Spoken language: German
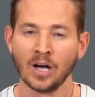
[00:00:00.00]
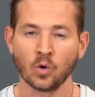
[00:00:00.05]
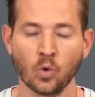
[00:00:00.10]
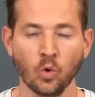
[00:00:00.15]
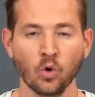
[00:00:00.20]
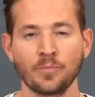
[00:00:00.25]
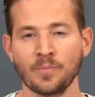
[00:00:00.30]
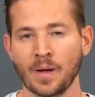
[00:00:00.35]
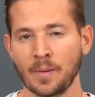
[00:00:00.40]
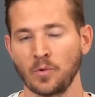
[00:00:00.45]

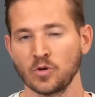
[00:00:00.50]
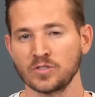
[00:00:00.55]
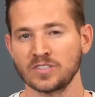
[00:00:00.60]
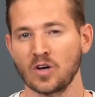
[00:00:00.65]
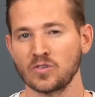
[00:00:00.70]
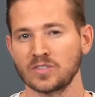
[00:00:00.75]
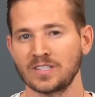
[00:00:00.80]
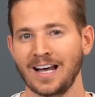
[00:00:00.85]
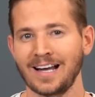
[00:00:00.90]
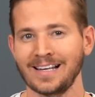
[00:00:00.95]
Gut, man muss
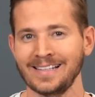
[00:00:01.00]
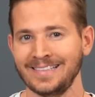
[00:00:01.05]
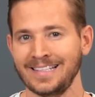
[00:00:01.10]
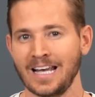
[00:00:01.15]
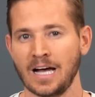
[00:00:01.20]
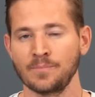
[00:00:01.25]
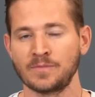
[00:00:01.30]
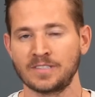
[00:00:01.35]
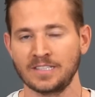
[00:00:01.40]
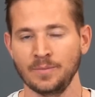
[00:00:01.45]
auch sagen,
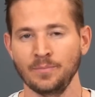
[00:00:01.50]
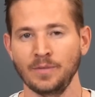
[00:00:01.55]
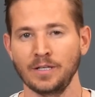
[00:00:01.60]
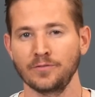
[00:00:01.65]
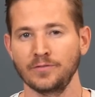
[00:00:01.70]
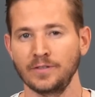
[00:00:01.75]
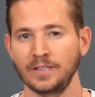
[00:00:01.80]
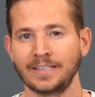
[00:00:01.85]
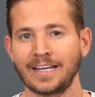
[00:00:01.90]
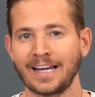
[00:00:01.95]
sie haben
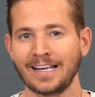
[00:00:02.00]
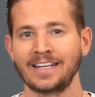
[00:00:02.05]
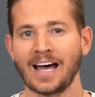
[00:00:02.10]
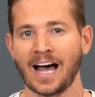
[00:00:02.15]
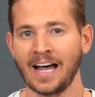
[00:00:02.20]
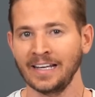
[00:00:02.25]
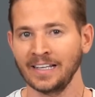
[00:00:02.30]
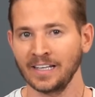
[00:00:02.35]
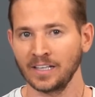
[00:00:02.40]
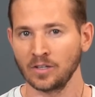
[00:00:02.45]
ziemlich viel Geld
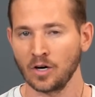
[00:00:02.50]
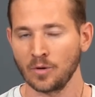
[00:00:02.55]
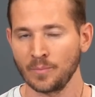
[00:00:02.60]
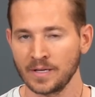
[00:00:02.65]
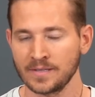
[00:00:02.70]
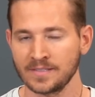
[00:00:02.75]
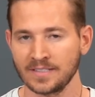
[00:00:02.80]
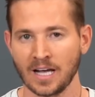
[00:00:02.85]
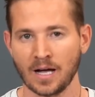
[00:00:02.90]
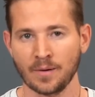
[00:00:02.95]

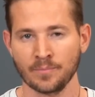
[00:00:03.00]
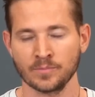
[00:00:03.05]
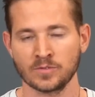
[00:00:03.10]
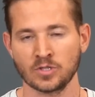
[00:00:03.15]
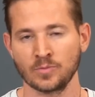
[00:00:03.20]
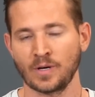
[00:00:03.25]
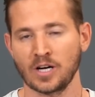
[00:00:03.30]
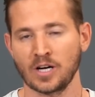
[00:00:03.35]
eingenommen. Sie haben zum